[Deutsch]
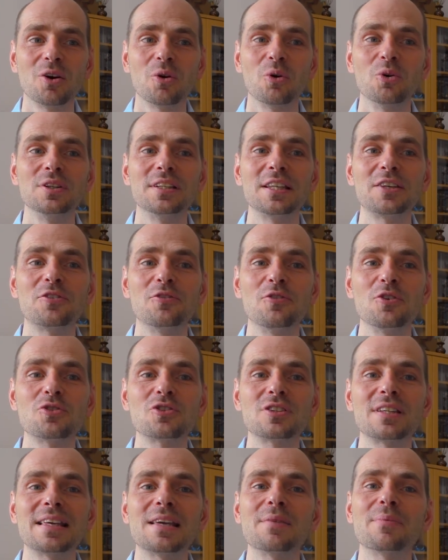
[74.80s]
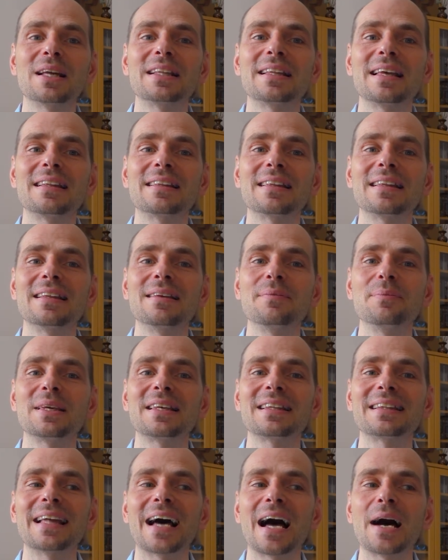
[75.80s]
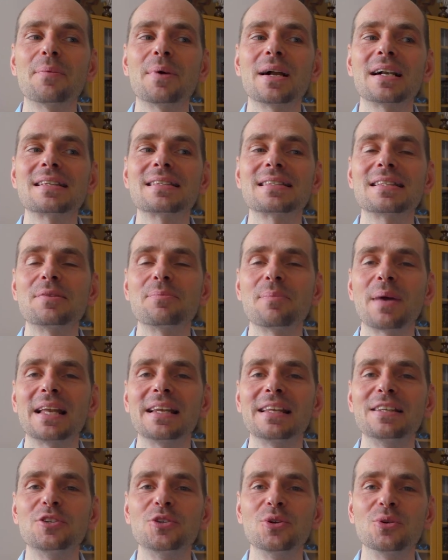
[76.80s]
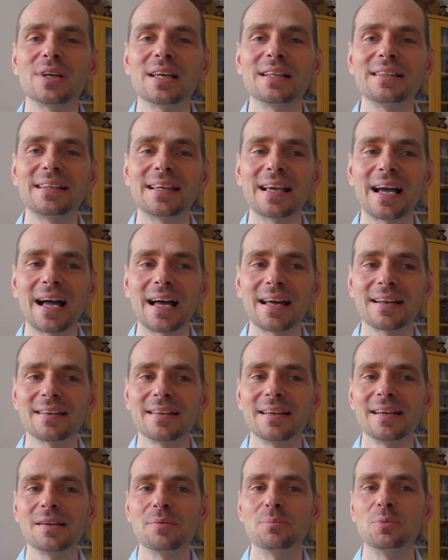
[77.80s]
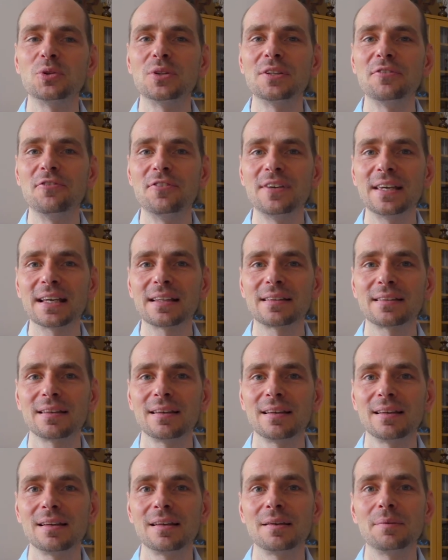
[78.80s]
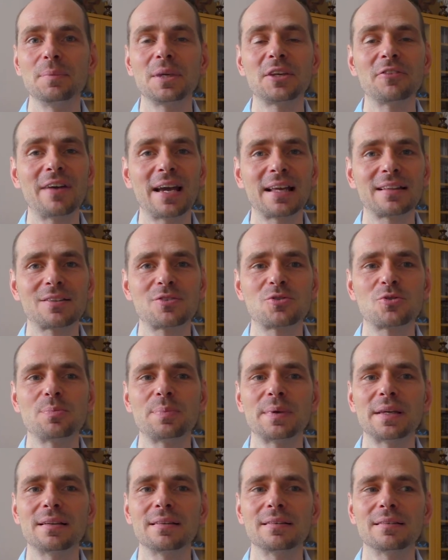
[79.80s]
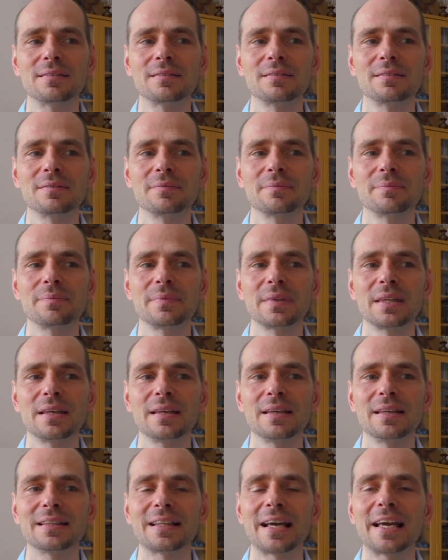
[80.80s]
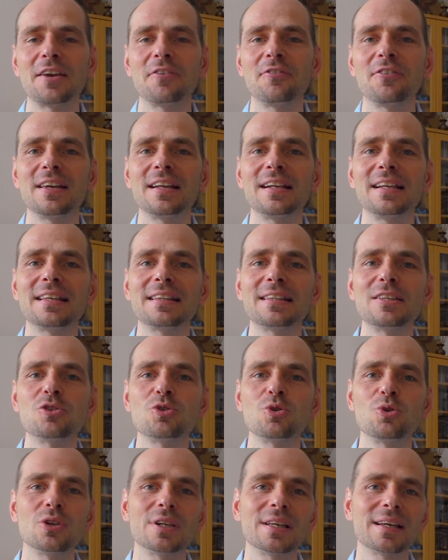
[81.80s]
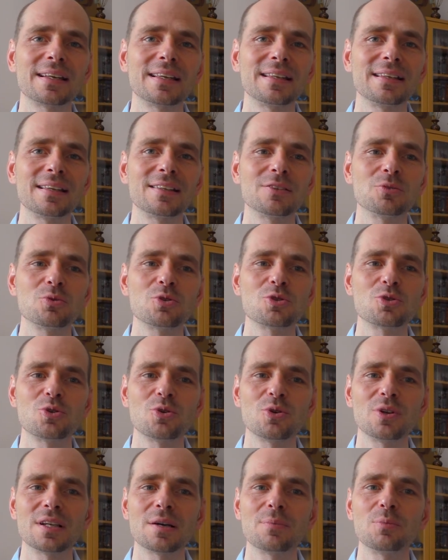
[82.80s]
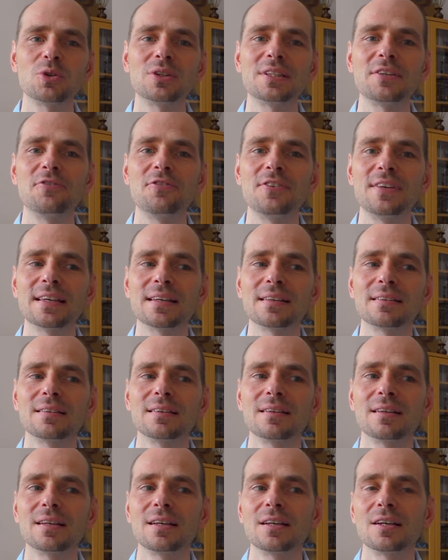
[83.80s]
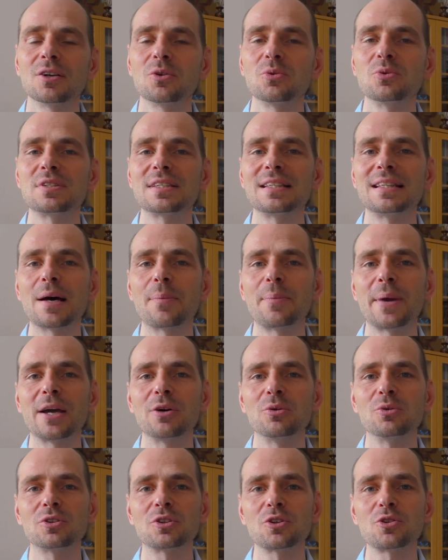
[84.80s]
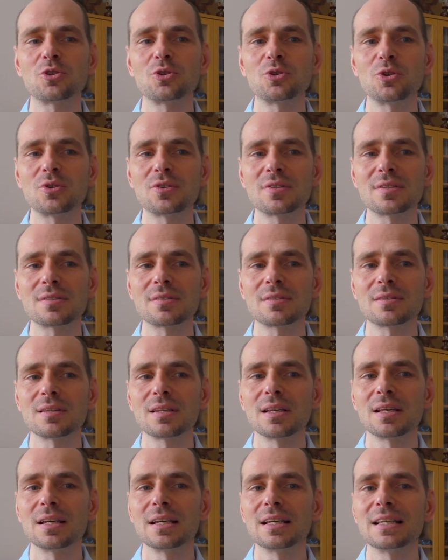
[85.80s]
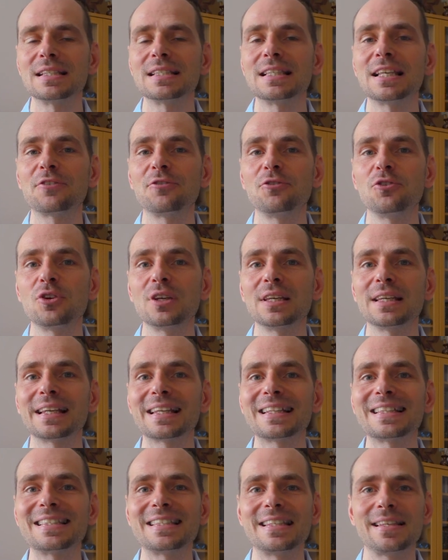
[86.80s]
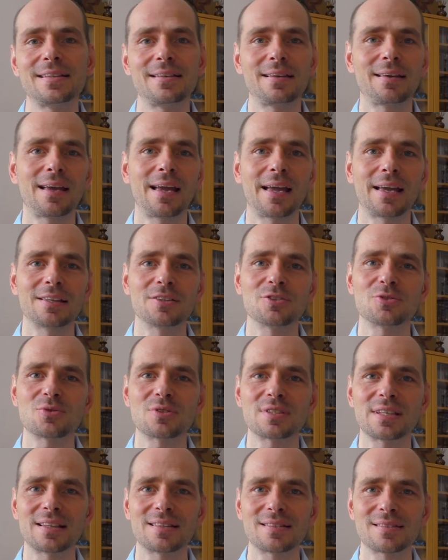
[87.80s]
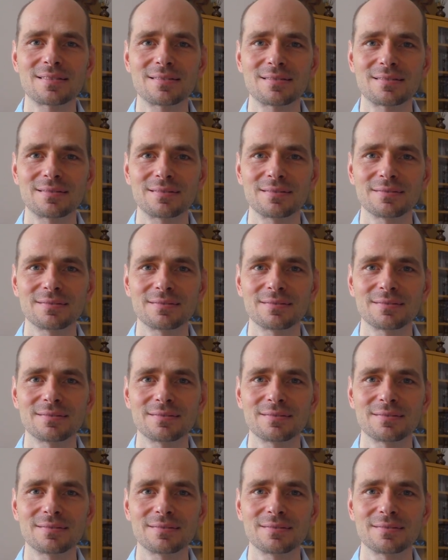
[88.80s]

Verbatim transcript: Und ich wünschte, jemand hätte mich damals in meinen jungen Jahren motiviert, mich weiterzubilden. Daher will ich die Schülerinnen und Schüler motivieren und sie dabei unterstützen, sich für ihre Ziele einzusetzen.